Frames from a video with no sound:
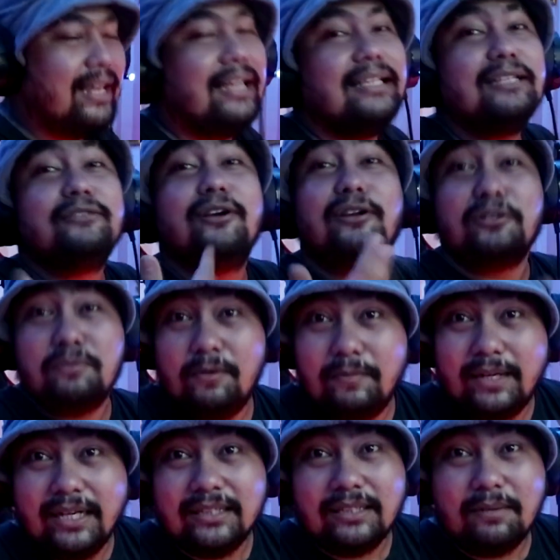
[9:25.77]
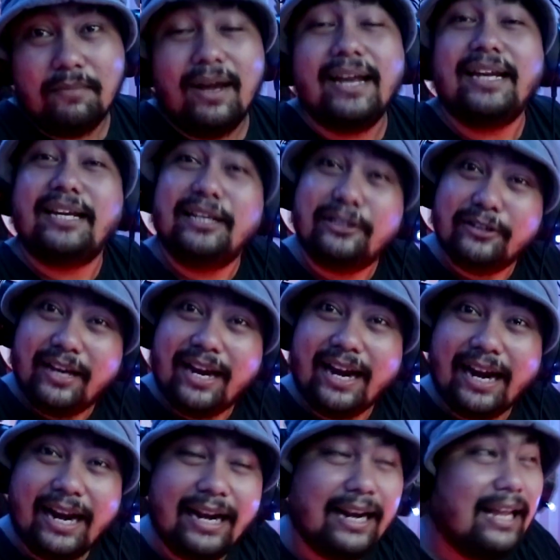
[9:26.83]
ya kita juga harus memberi yang terbaik gitu ya, ya
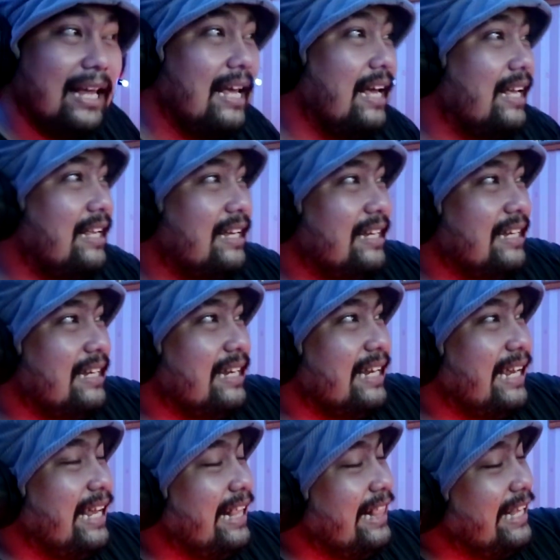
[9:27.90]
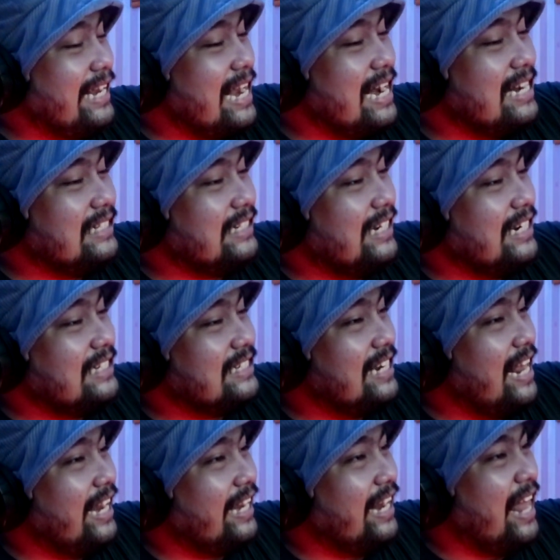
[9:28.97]
kan intinya di sini si
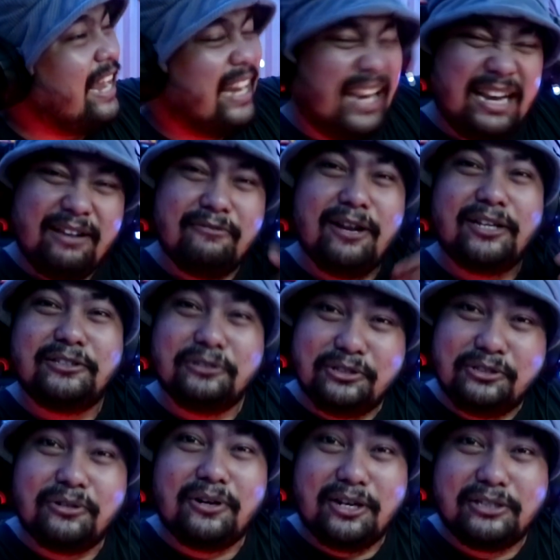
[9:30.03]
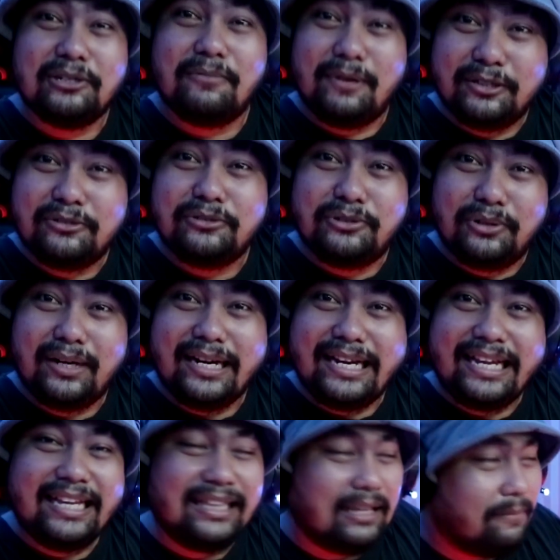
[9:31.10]
laki-laki nih udah jujur udah coba jujur
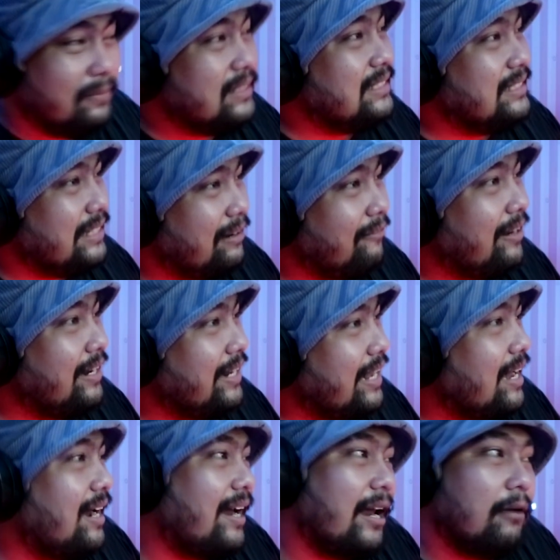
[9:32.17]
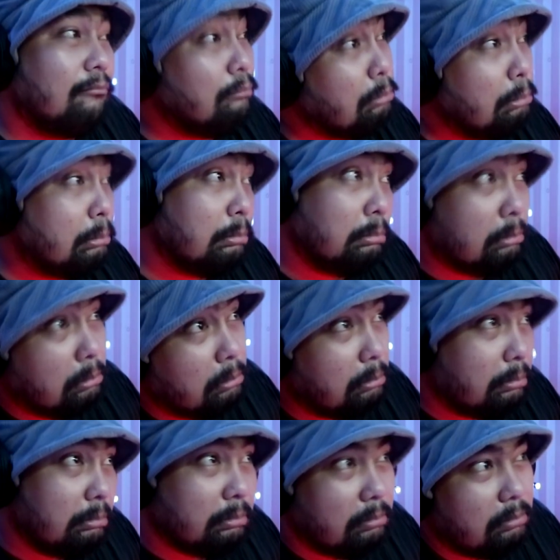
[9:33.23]
nih tapi si cewek nih yang kayak mm mm
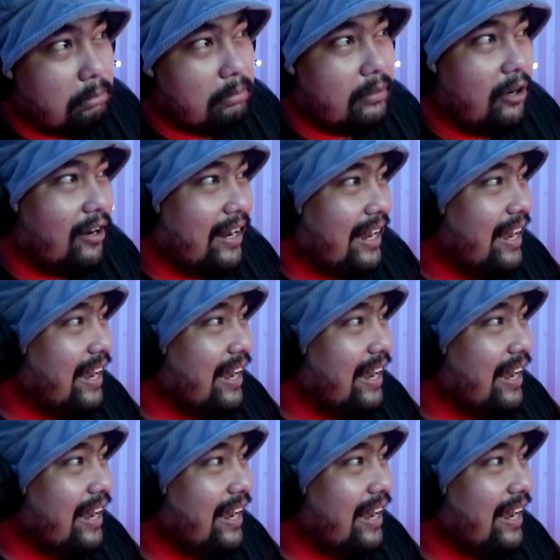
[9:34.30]
mm, mm oke